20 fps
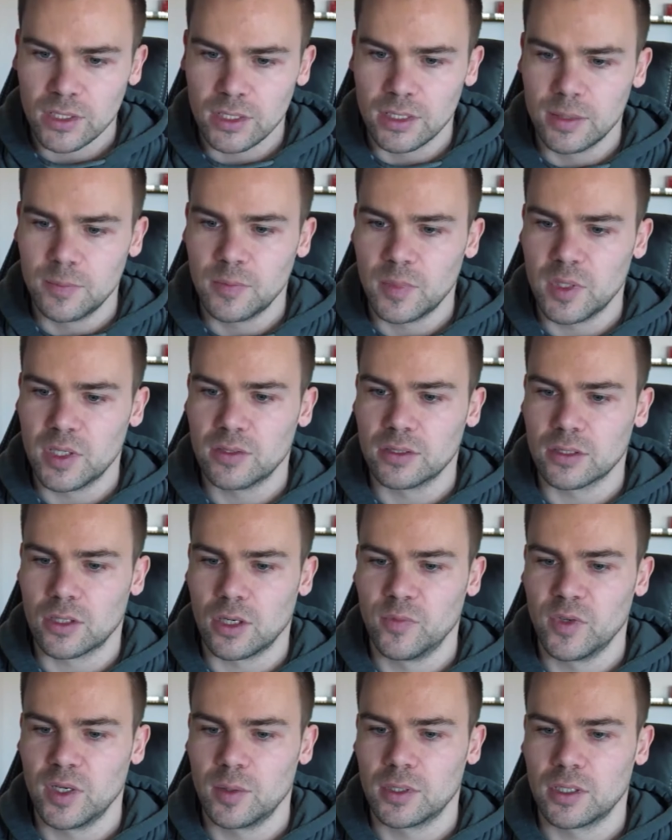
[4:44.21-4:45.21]
Ähm, äh,
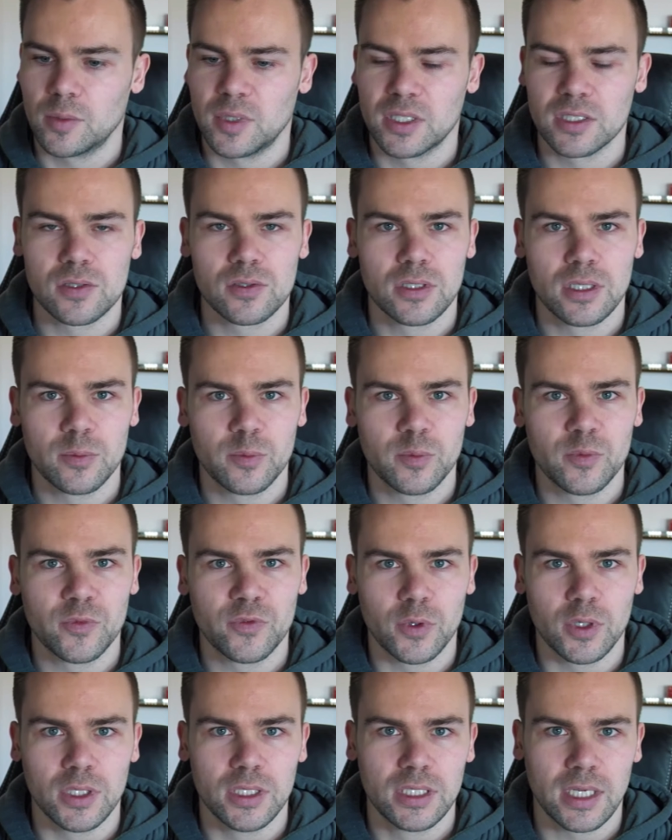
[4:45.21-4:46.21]
kommen wir aber nochmal zu dem
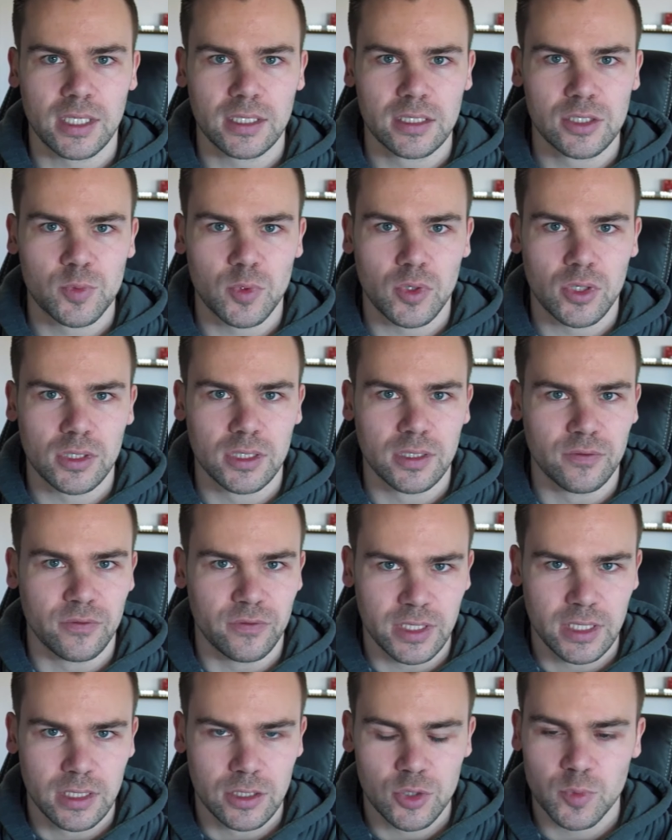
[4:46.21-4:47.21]
vorhin
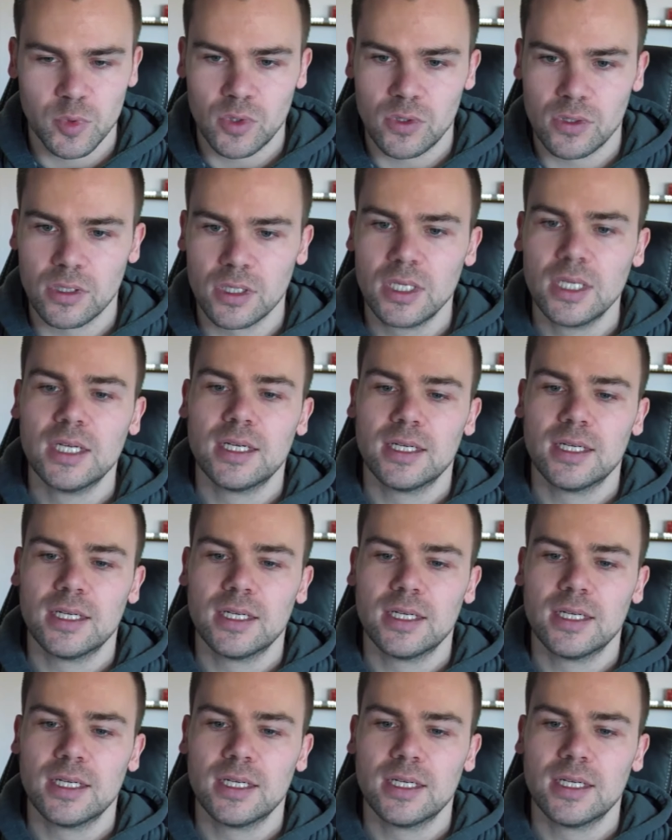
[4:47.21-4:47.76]
angesprochenen Widerspruch,